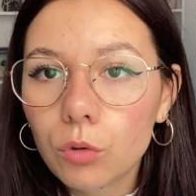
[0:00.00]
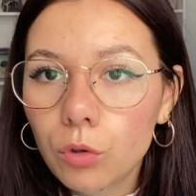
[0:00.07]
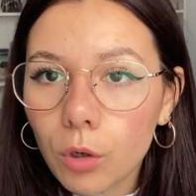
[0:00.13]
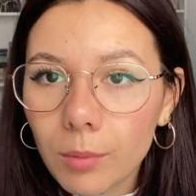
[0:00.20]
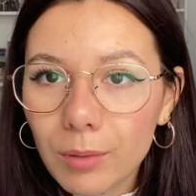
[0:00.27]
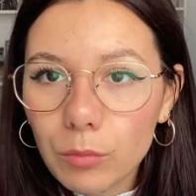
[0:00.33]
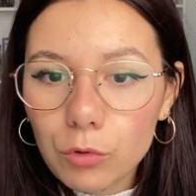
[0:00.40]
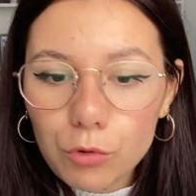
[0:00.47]

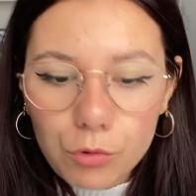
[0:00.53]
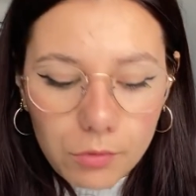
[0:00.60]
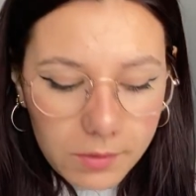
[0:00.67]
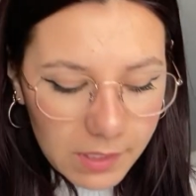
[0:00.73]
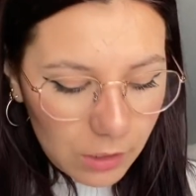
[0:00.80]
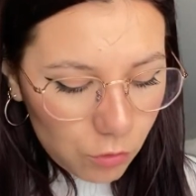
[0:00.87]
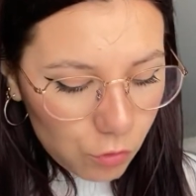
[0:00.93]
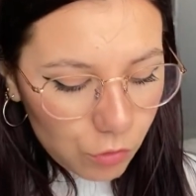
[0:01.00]
Normalement je
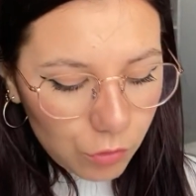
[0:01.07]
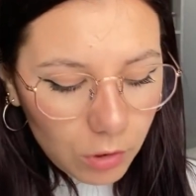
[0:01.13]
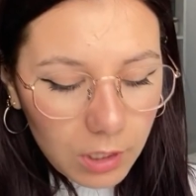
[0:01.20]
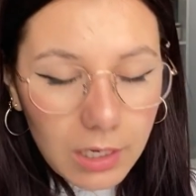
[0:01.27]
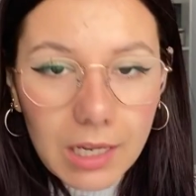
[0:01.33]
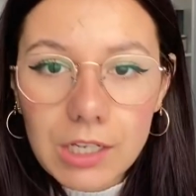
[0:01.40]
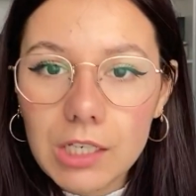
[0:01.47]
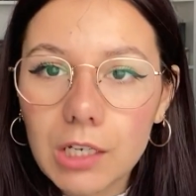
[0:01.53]
suis à jour,
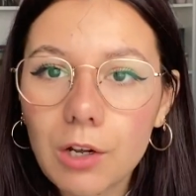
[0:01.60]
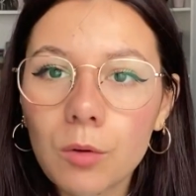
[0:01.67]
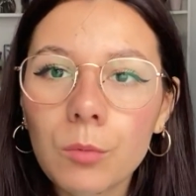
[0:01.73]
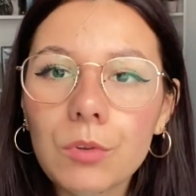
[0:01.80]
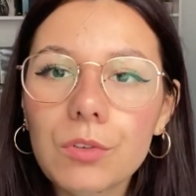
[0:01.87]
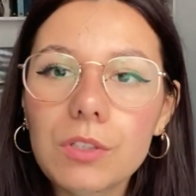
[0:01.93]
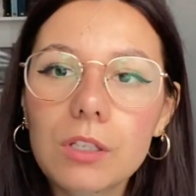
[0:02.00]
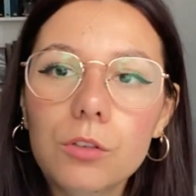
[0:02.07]
là j'ai
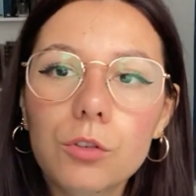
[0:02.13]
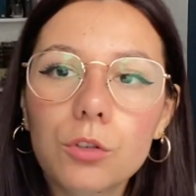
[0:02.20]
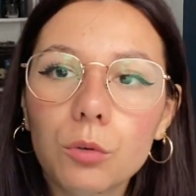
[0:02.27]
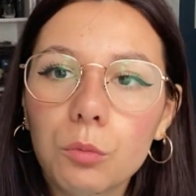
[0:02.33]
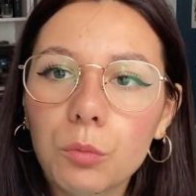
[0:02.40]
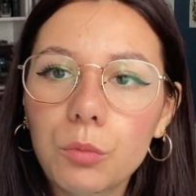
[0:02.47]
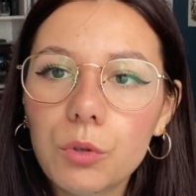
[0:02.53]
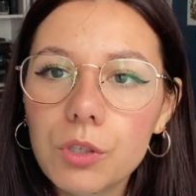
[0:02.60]
commencé sur
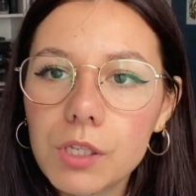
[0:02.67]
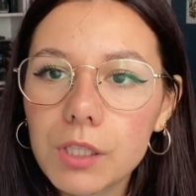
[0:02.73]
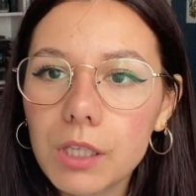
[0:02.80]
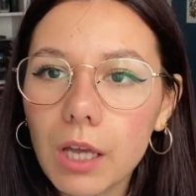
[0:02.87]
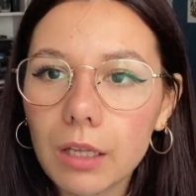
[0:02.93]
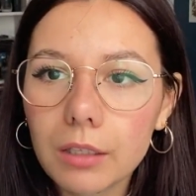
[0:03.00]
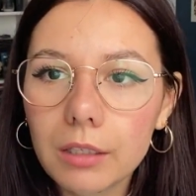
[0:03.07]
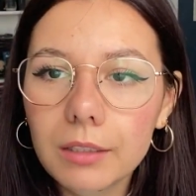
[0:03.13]
mon petit
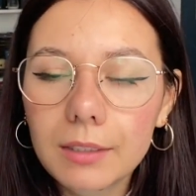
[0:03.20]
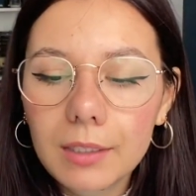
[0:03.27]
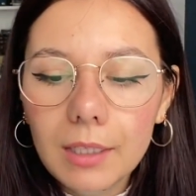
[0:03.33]
carnet